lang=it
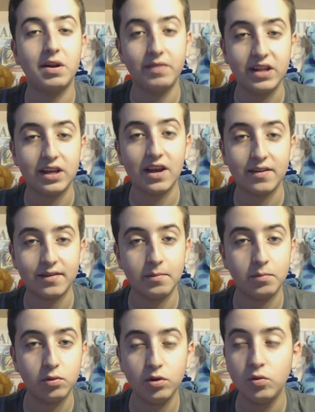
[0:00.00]
l'avete chiesta
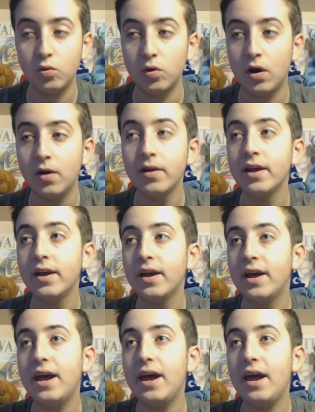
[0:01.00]
in più di uno
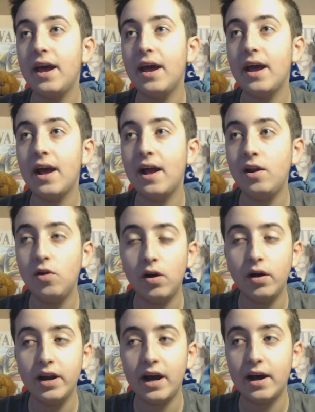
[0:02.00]
e
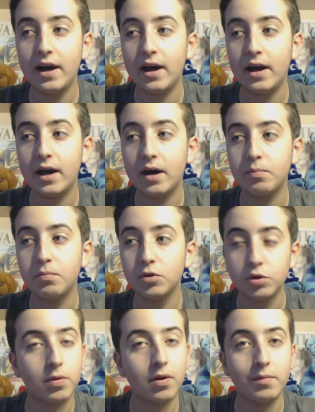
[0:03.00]
allora
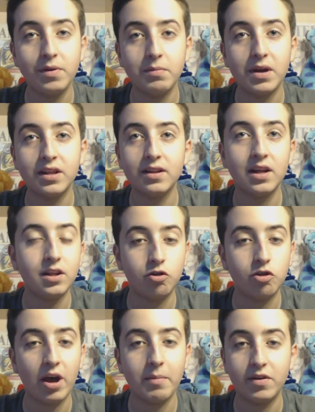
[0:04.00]
molto probabilmente da
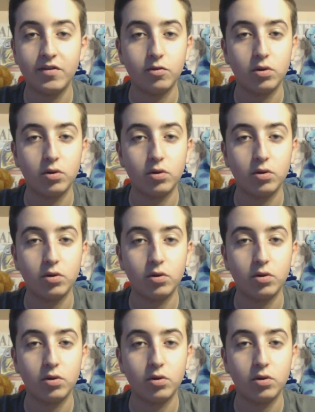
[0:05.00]
dicembre,